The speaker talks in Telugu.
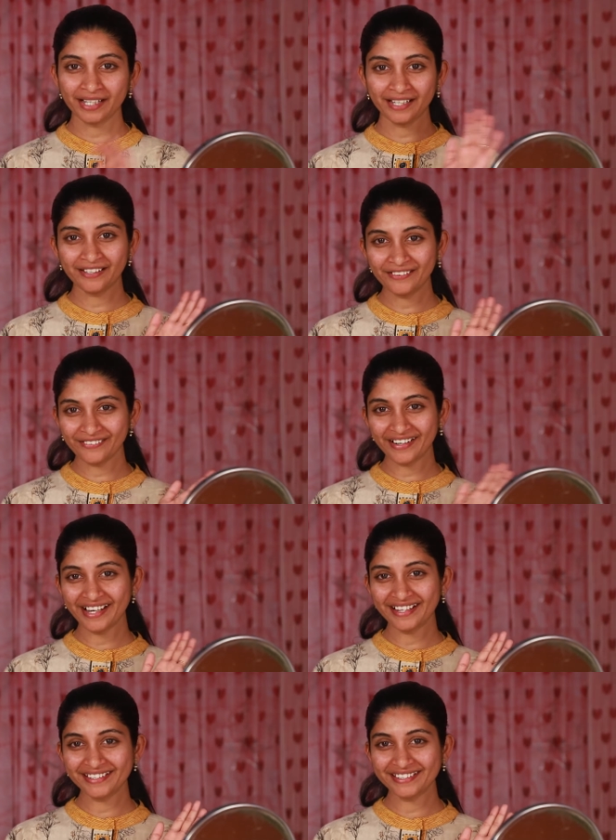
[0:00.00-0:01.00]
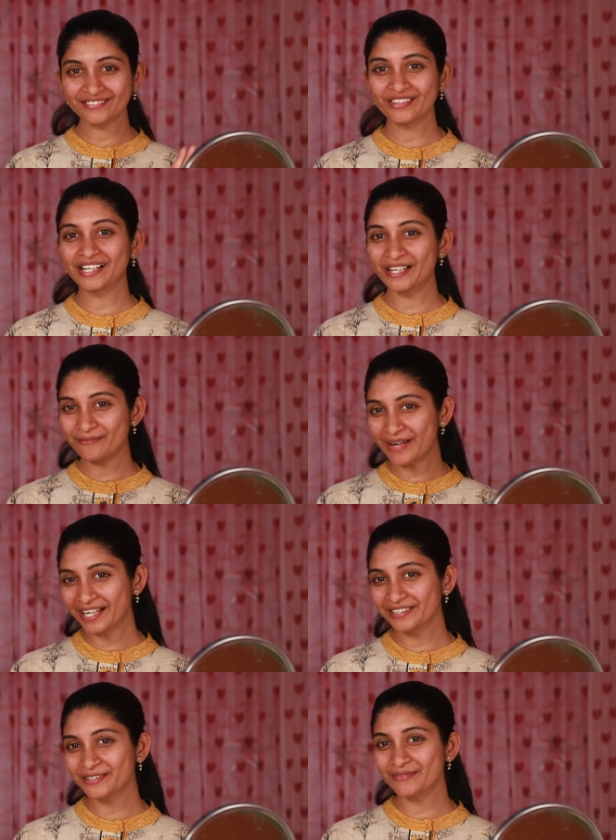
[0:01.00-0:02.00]
హలో ఫ్రెండ్స్ వెల్కమ్
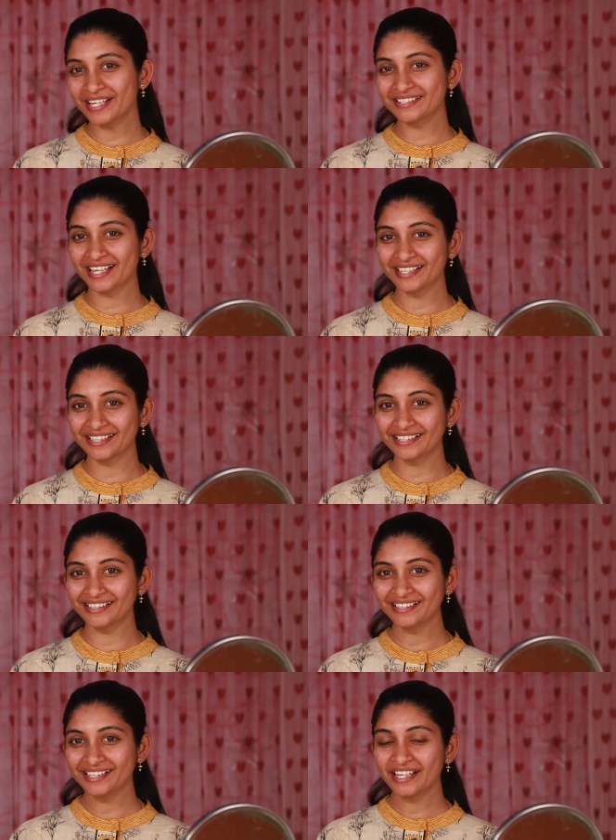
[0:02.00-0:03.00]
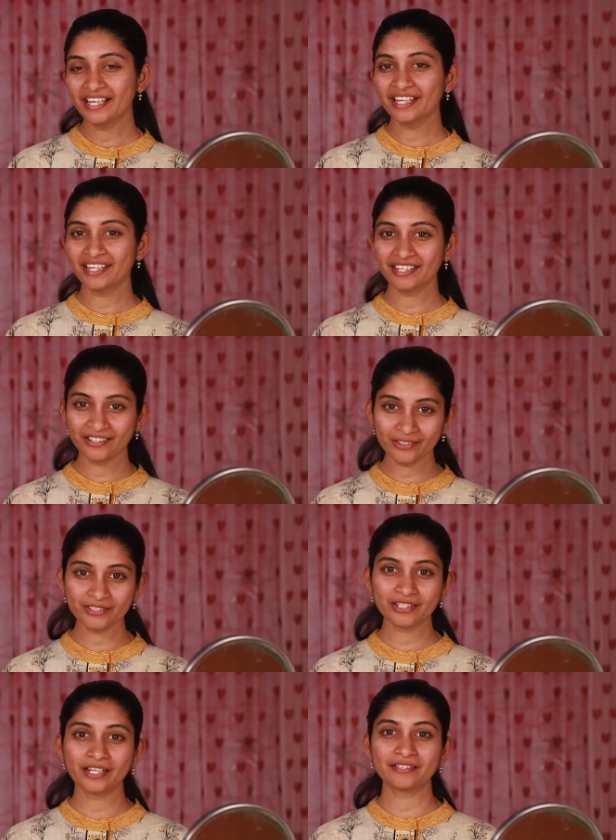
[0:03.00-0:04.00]
బ్యాక్ టు మై ఛానల్
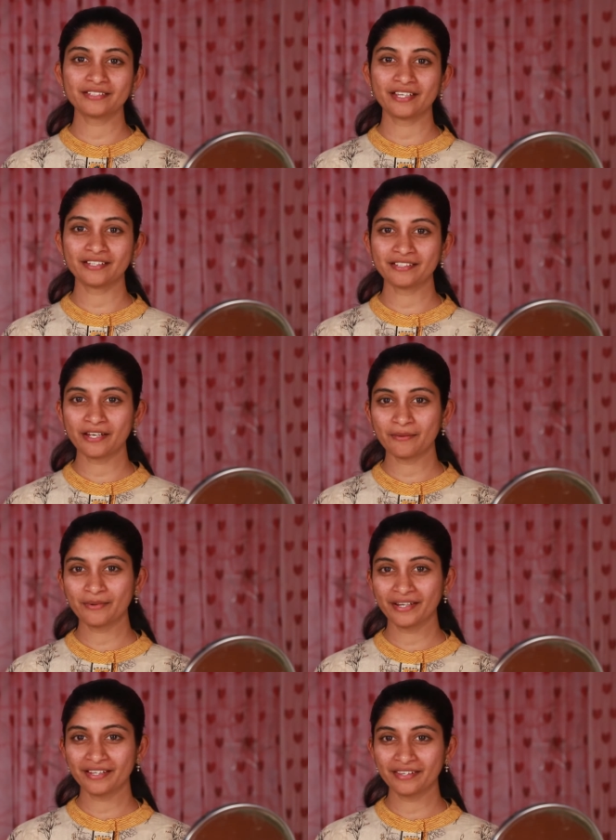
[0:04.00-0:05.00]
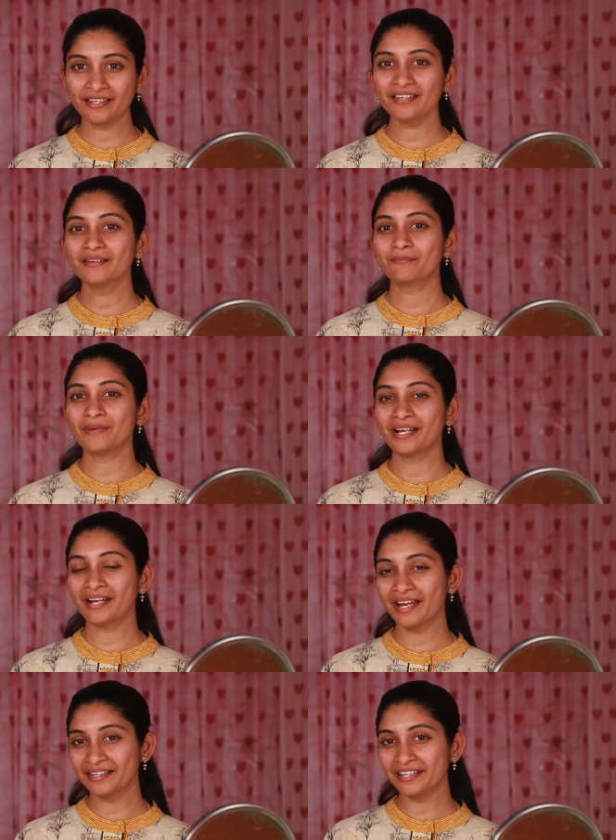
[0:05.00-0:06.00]
రోజు నేను షేర్ చేయబోయేది మై
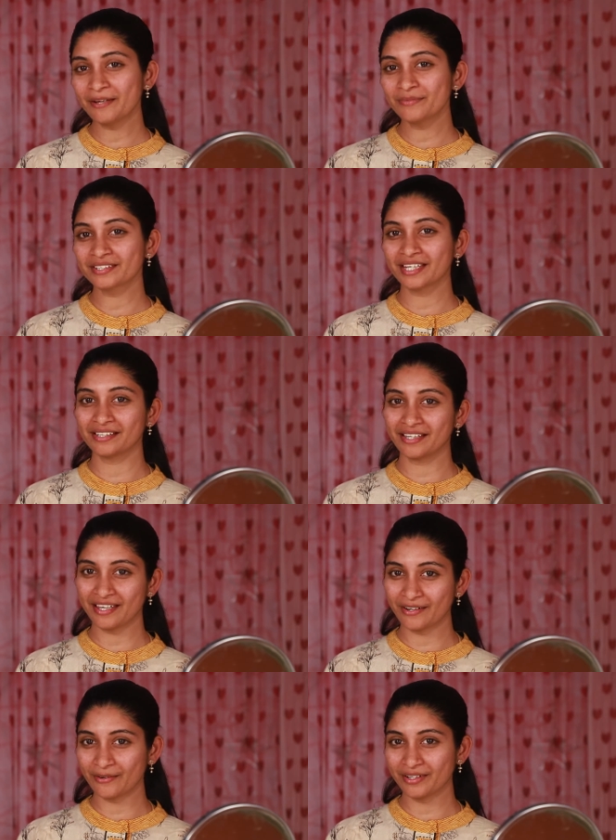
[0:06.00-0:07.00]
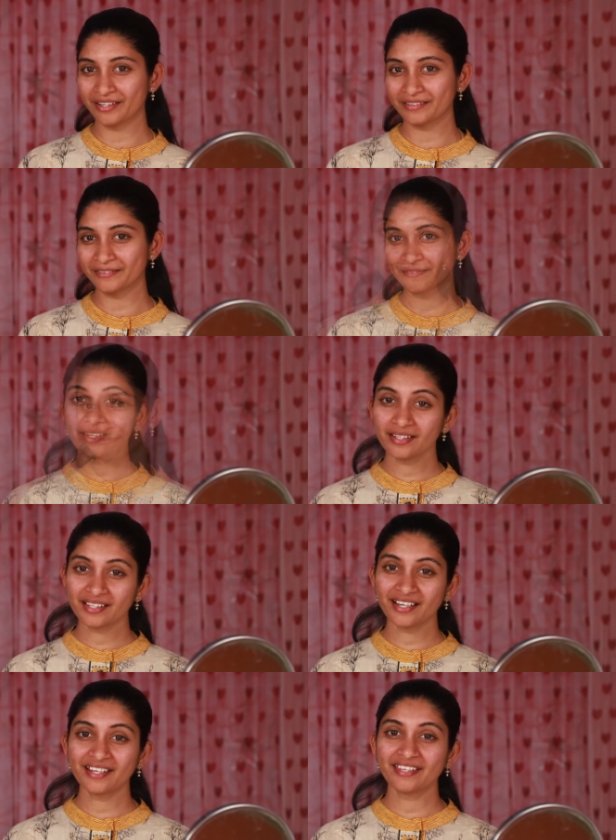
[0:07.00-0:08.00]
నైట్ టైం స్కిన్ కేర్ రొటీన్ నేను
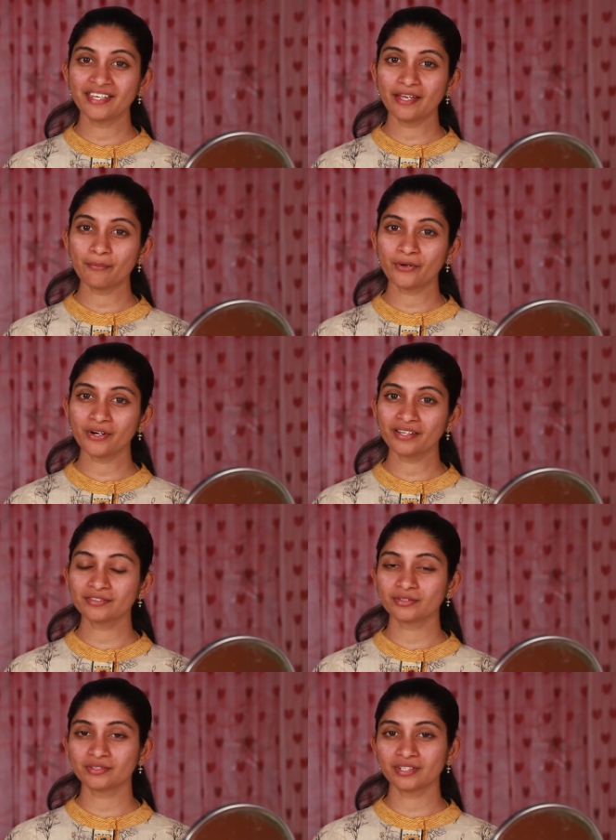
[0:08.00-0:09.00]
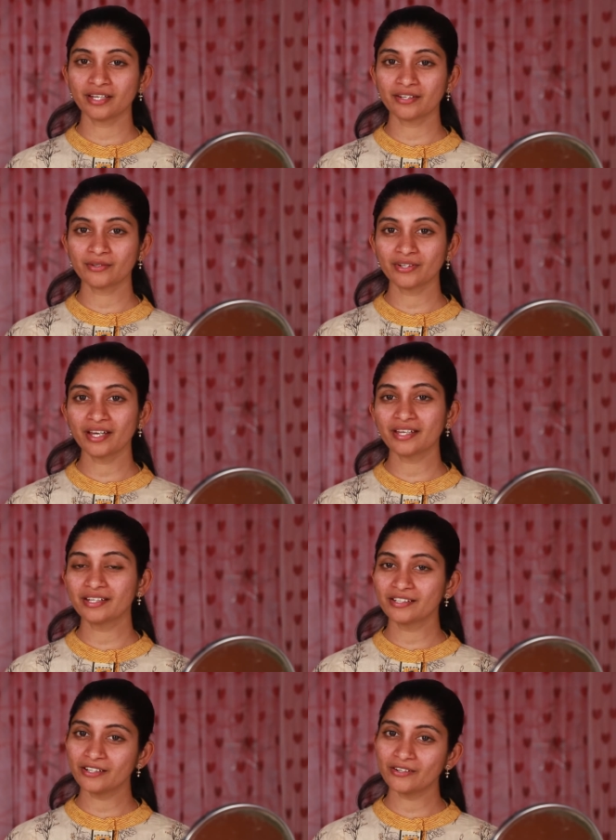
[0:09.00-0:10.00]
ఇక్కడ ఏ ప్రోడక్ట్స్ యూజ్ చేయకుండా
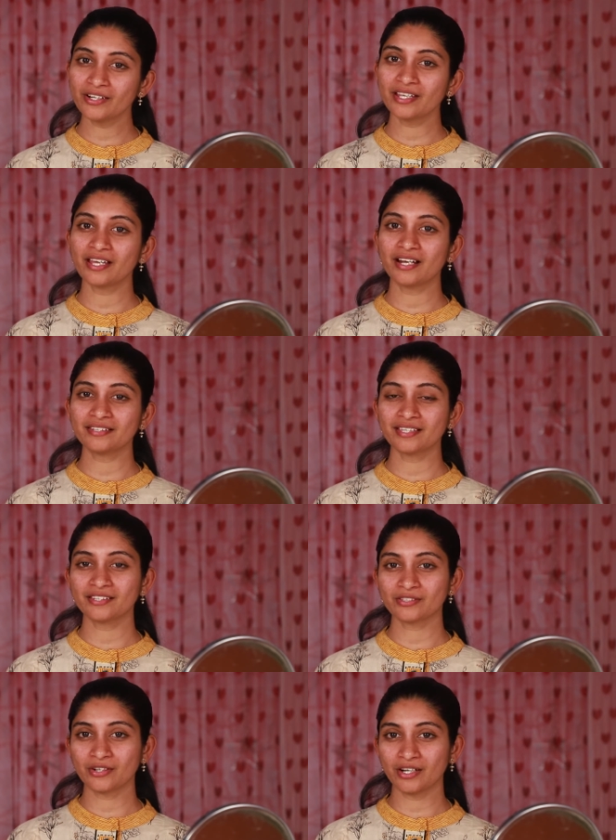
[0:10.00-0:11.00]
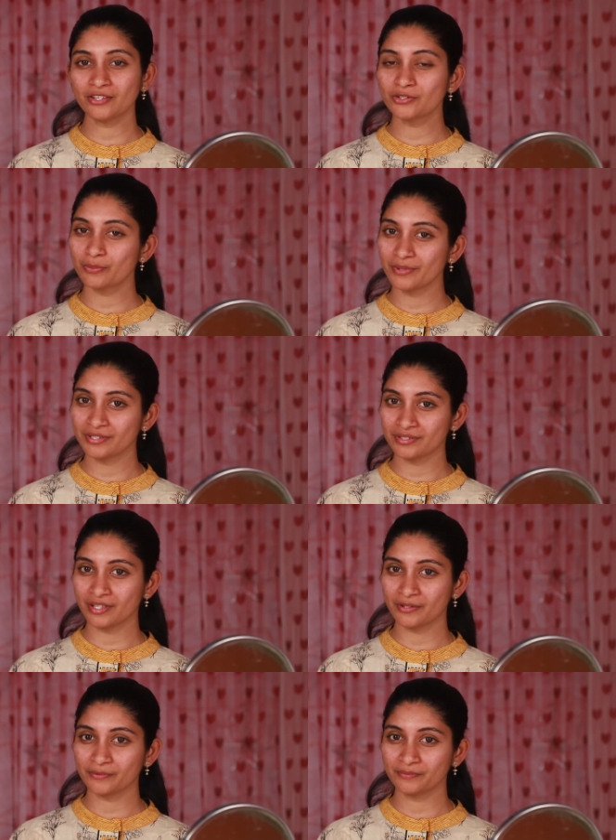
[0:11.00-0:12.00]
ఇంట్లోనే ఎలా చేసుకోవాలో చూపిస్తున్నాను